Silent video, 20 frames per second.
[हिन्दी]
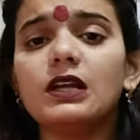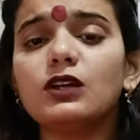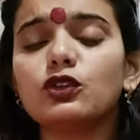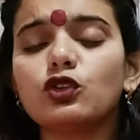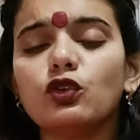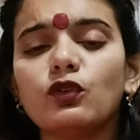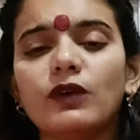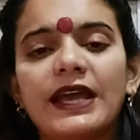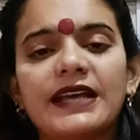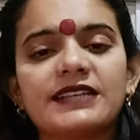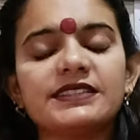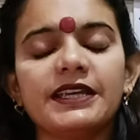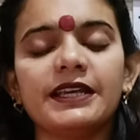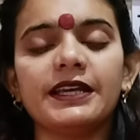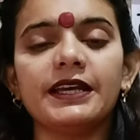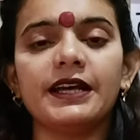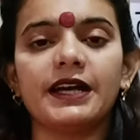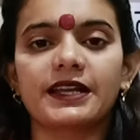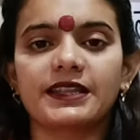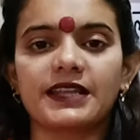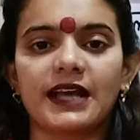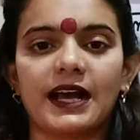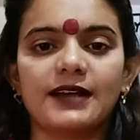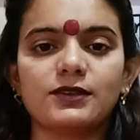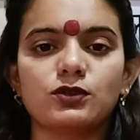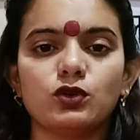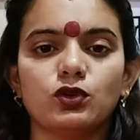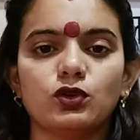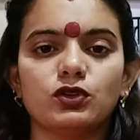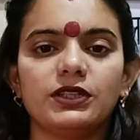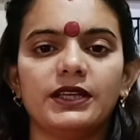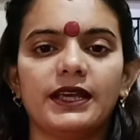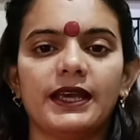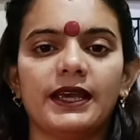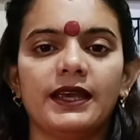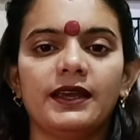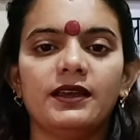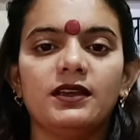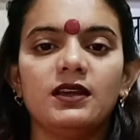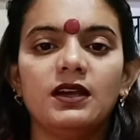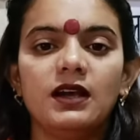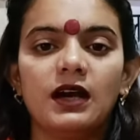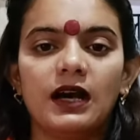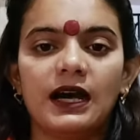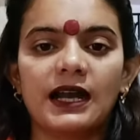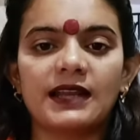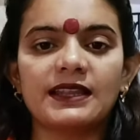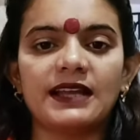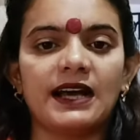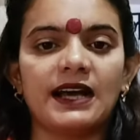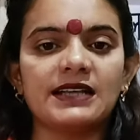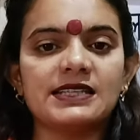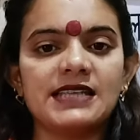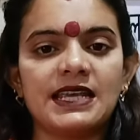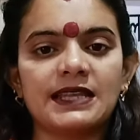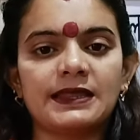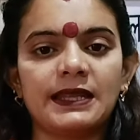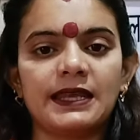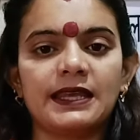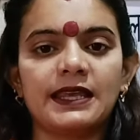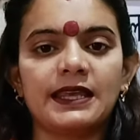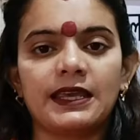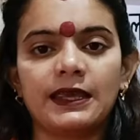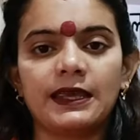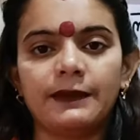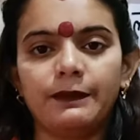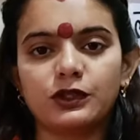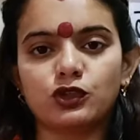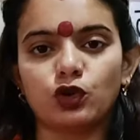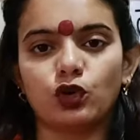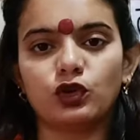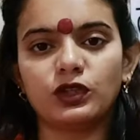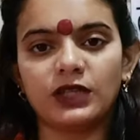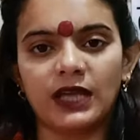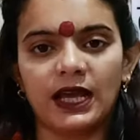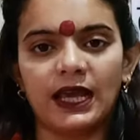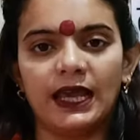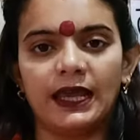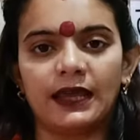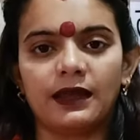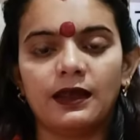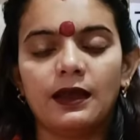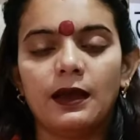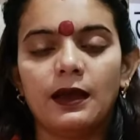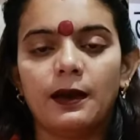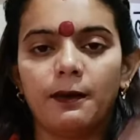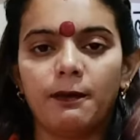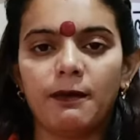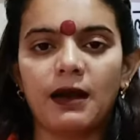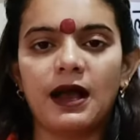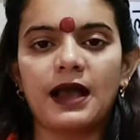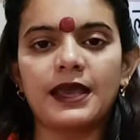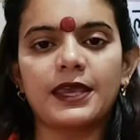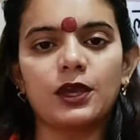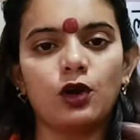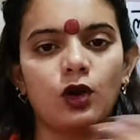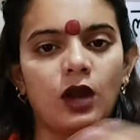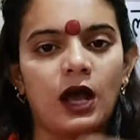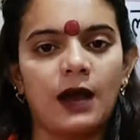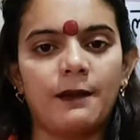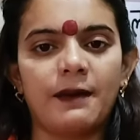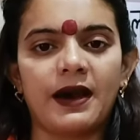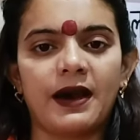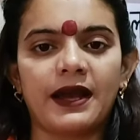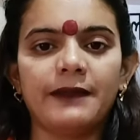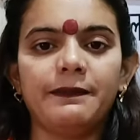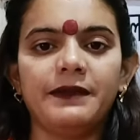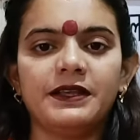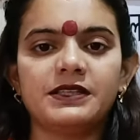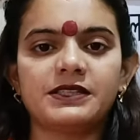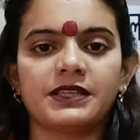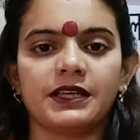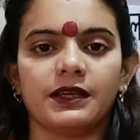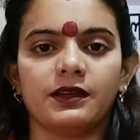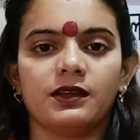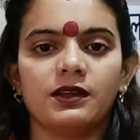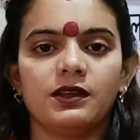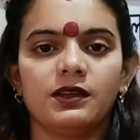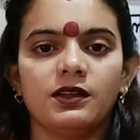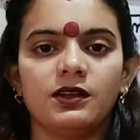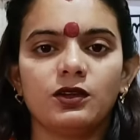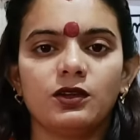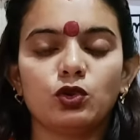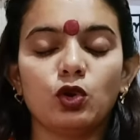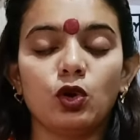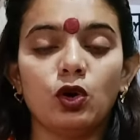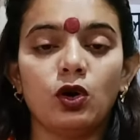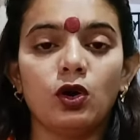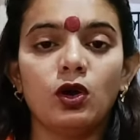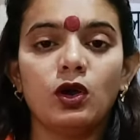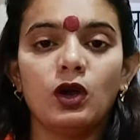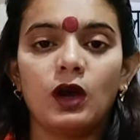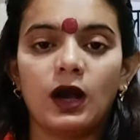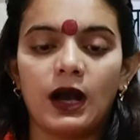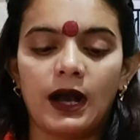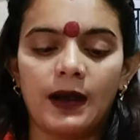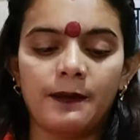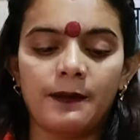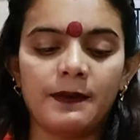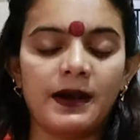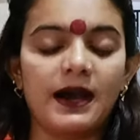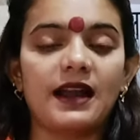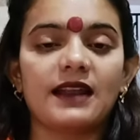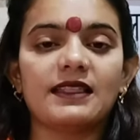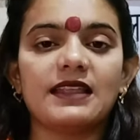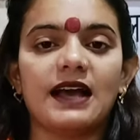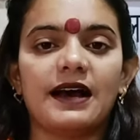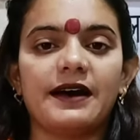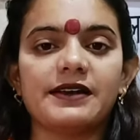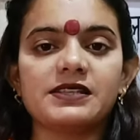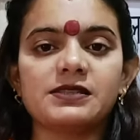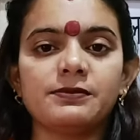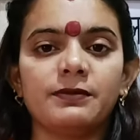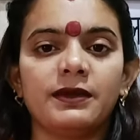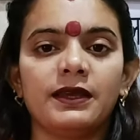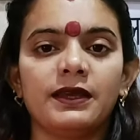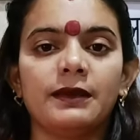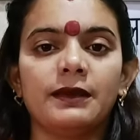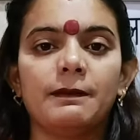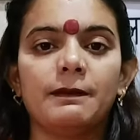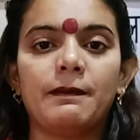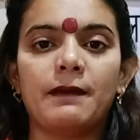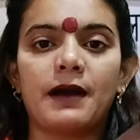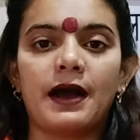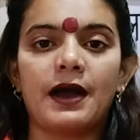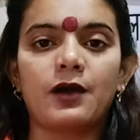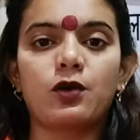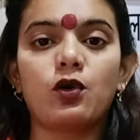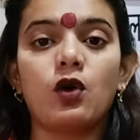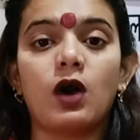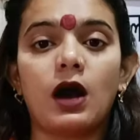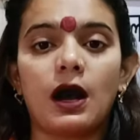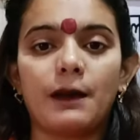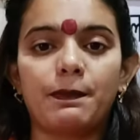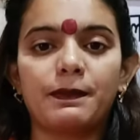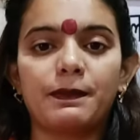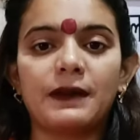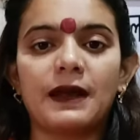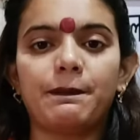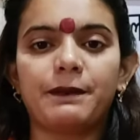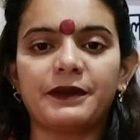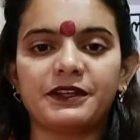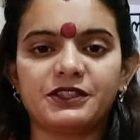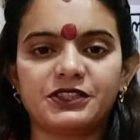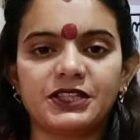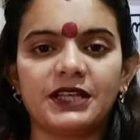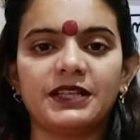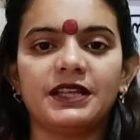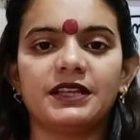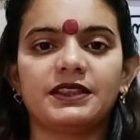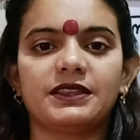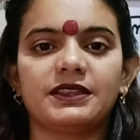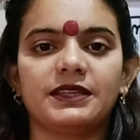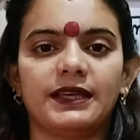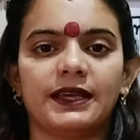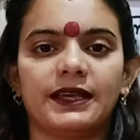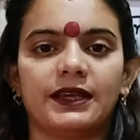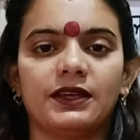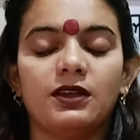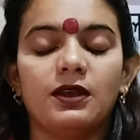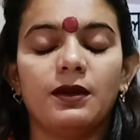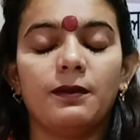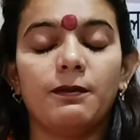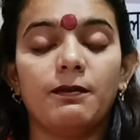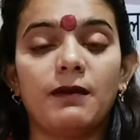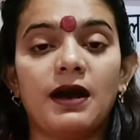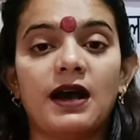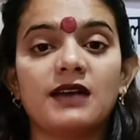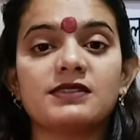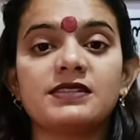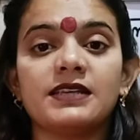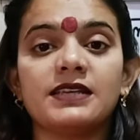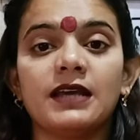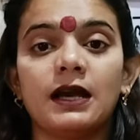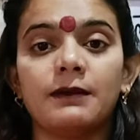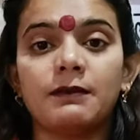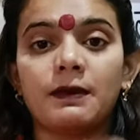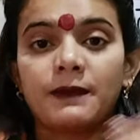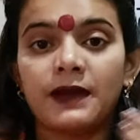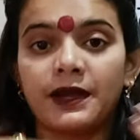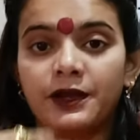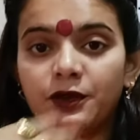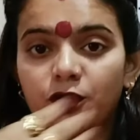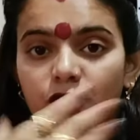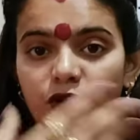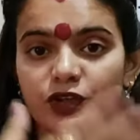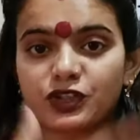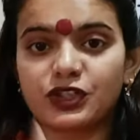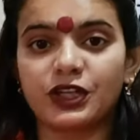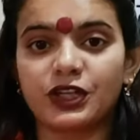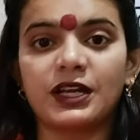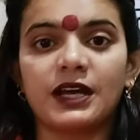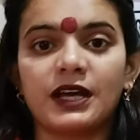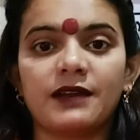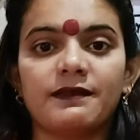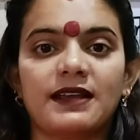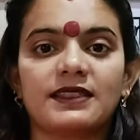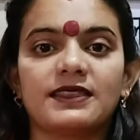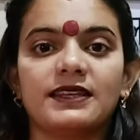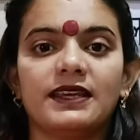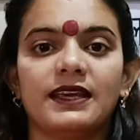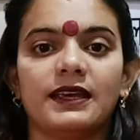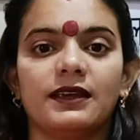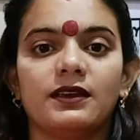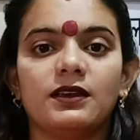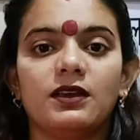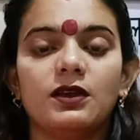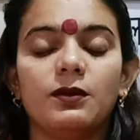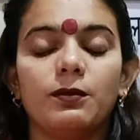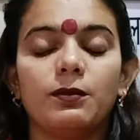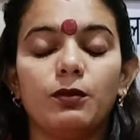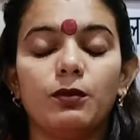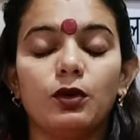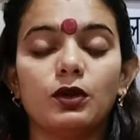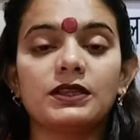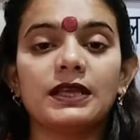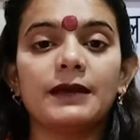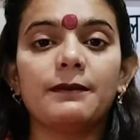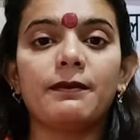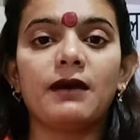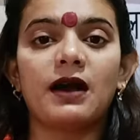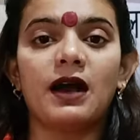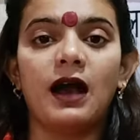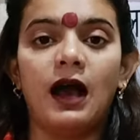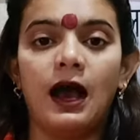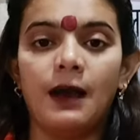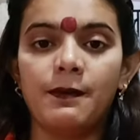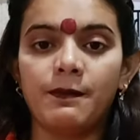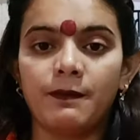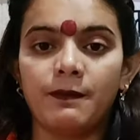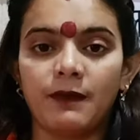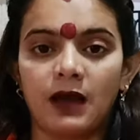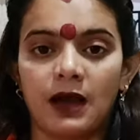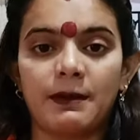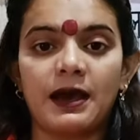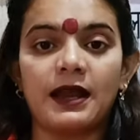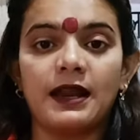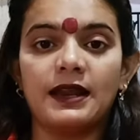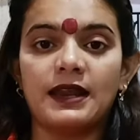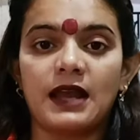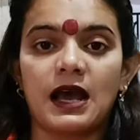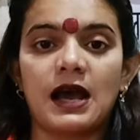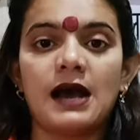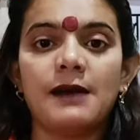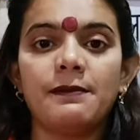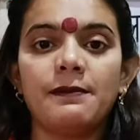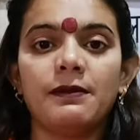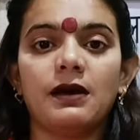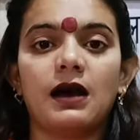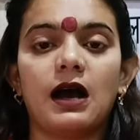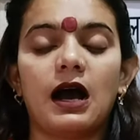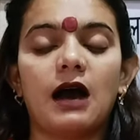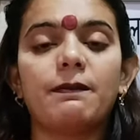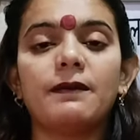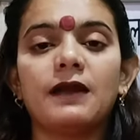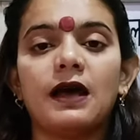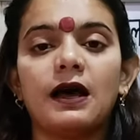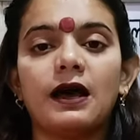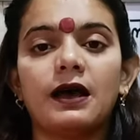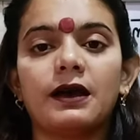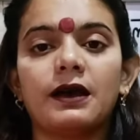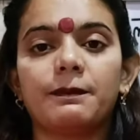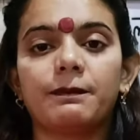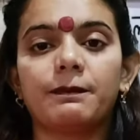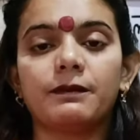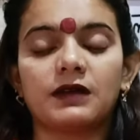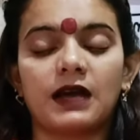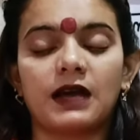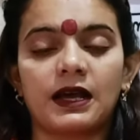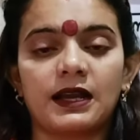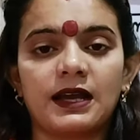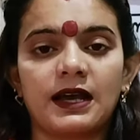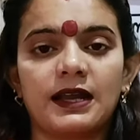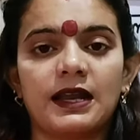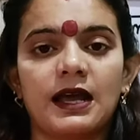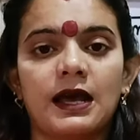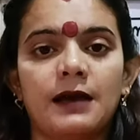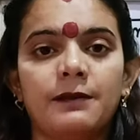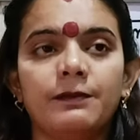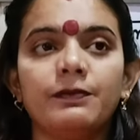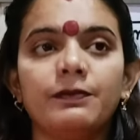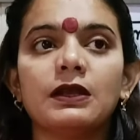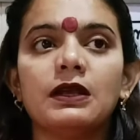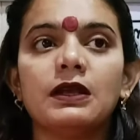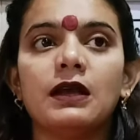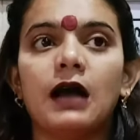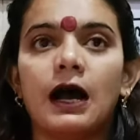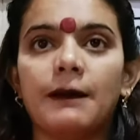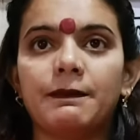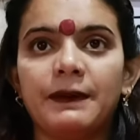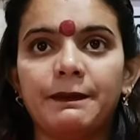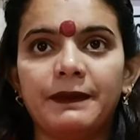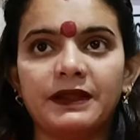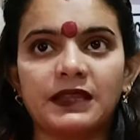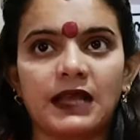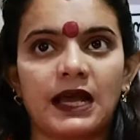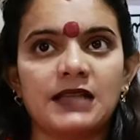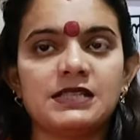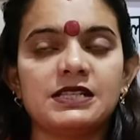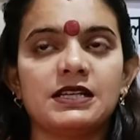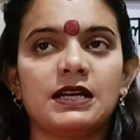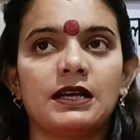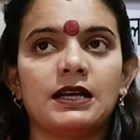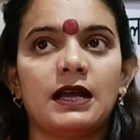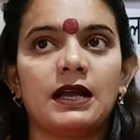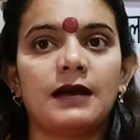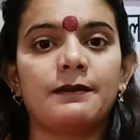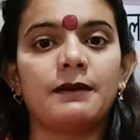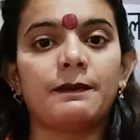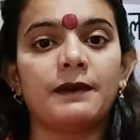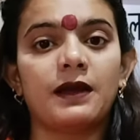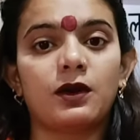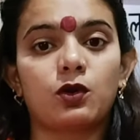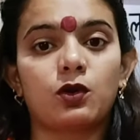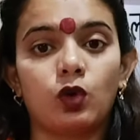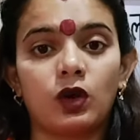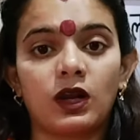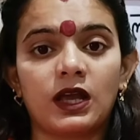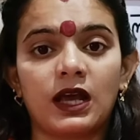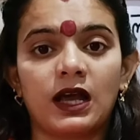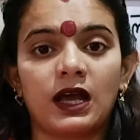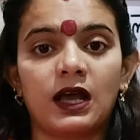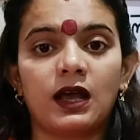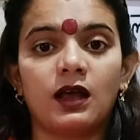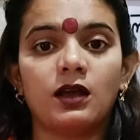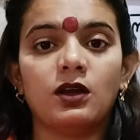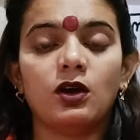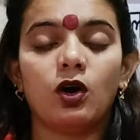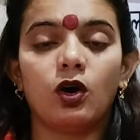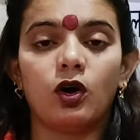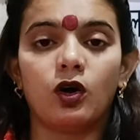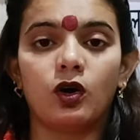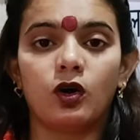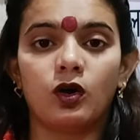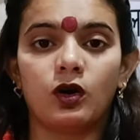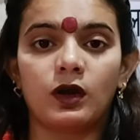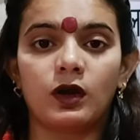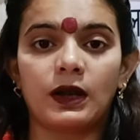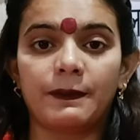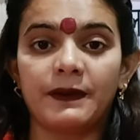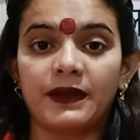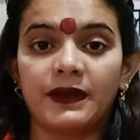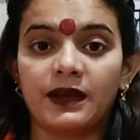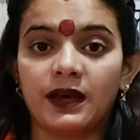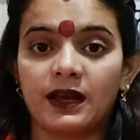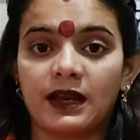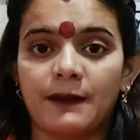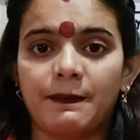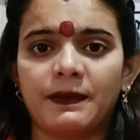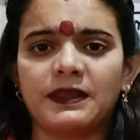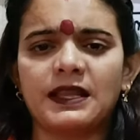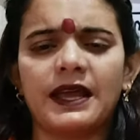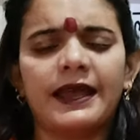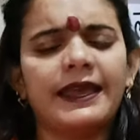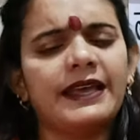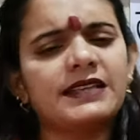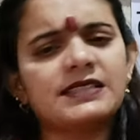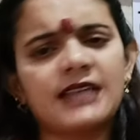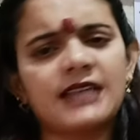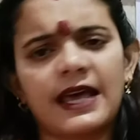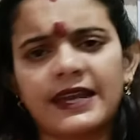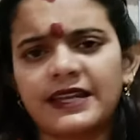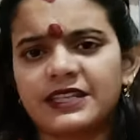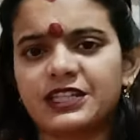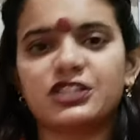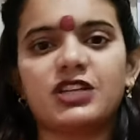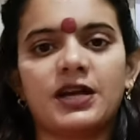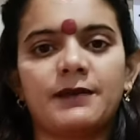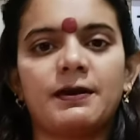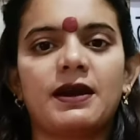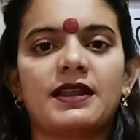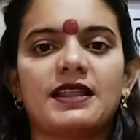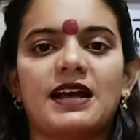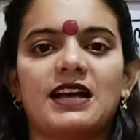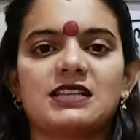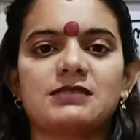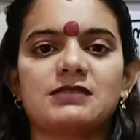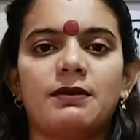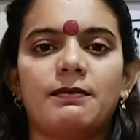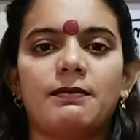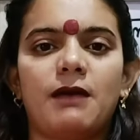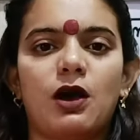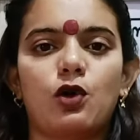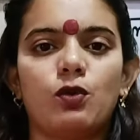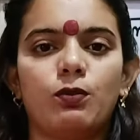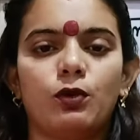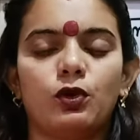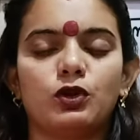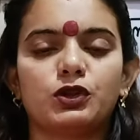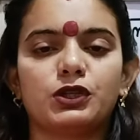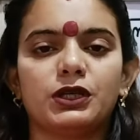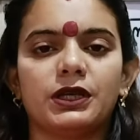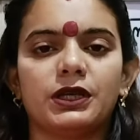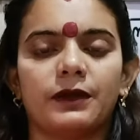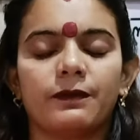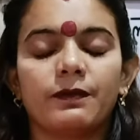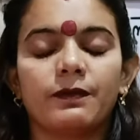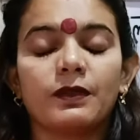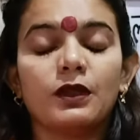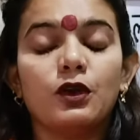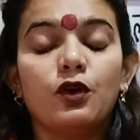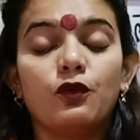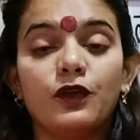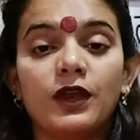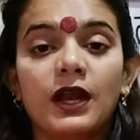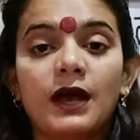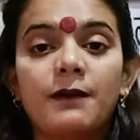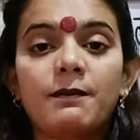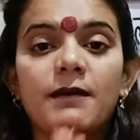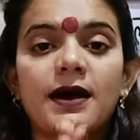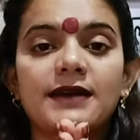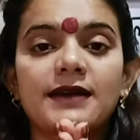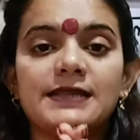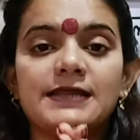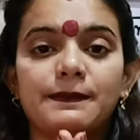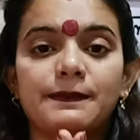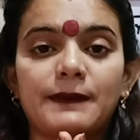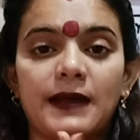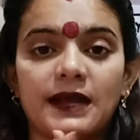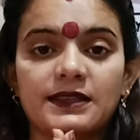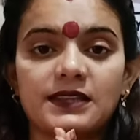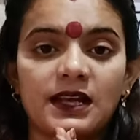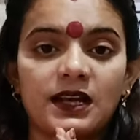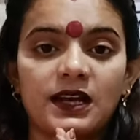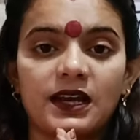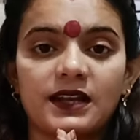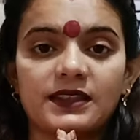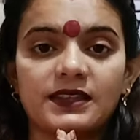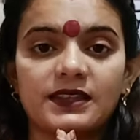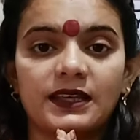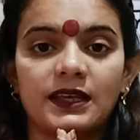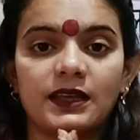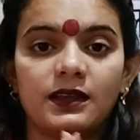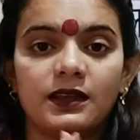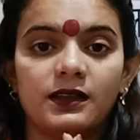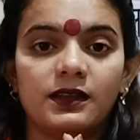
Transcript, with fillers: तो ऐसे ही अरदास होती है अरदास एक तरीके की बिचौंदिया है माँ की और हमारे बीच की तो हम अरदास में माँ को अपना परिचय देते हैं माँ से हम अपना इंट्रोडक्शन करवाते हैं बोलते हैं माँ हम हमारा नाम अपना घर का नाम अपने पिताजी का नाम अपना कुल का और अपने घर का पता ये सारी चीजें हम अरदास में माँ को बोलते हैं फिर हम माँ से प्रार्थना करते हैं